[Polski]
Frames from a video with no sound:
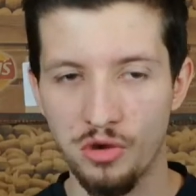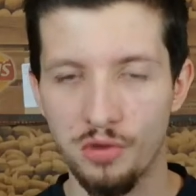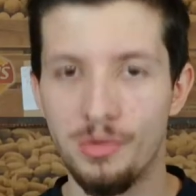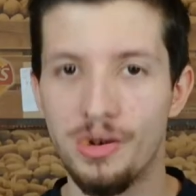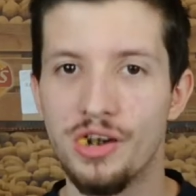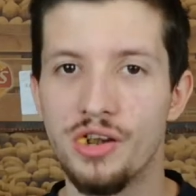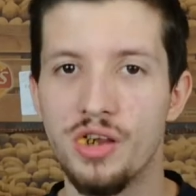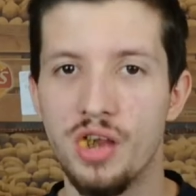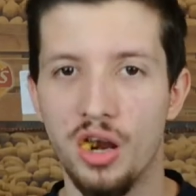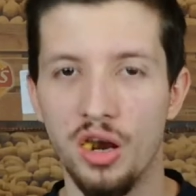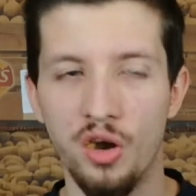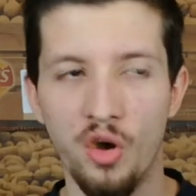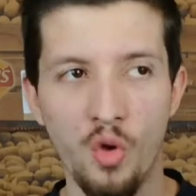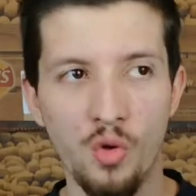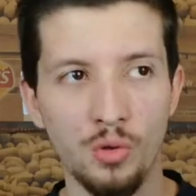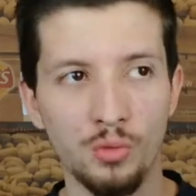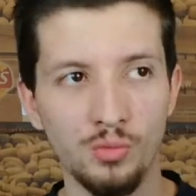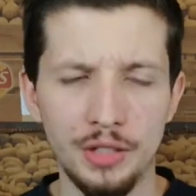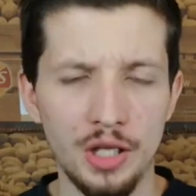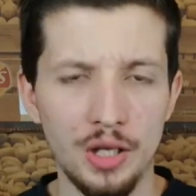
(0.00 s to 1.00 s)
Smacznego.
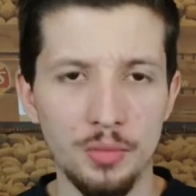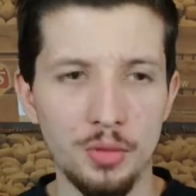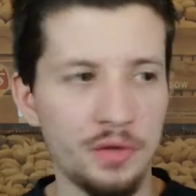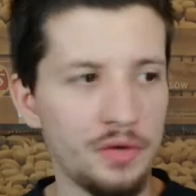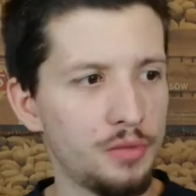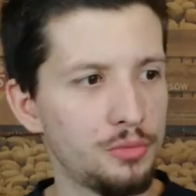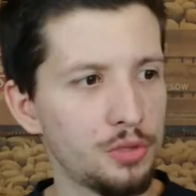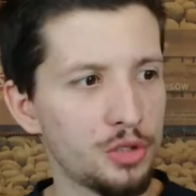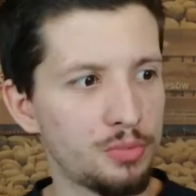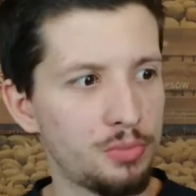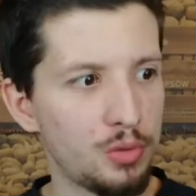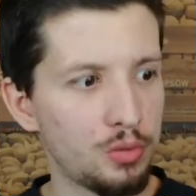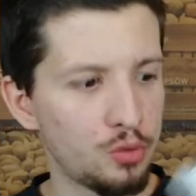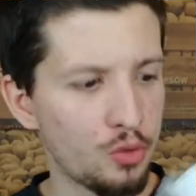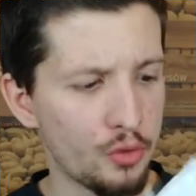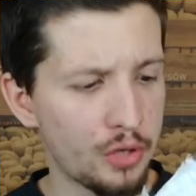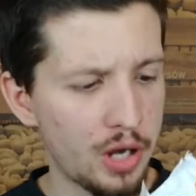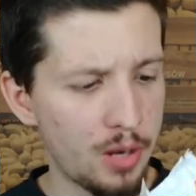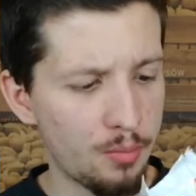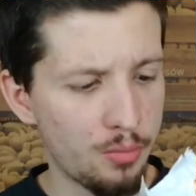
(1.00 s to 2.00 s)
Powiem to z
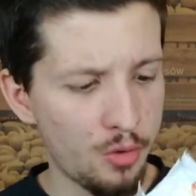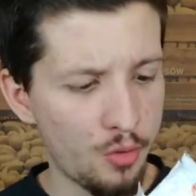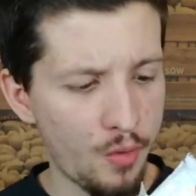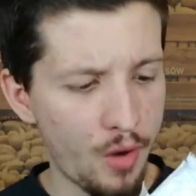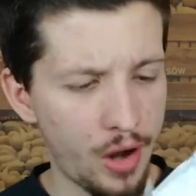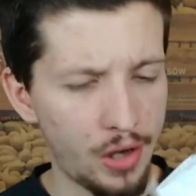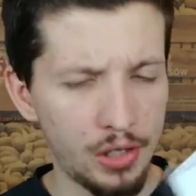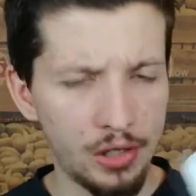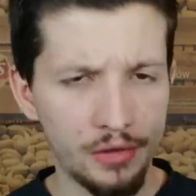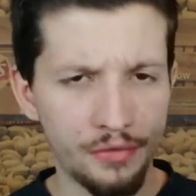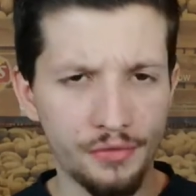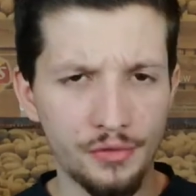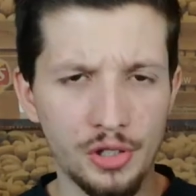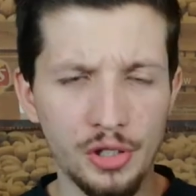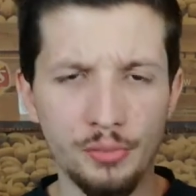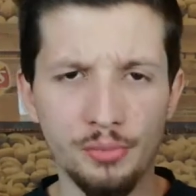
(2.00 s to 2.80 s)
pełną gębą, ale w tym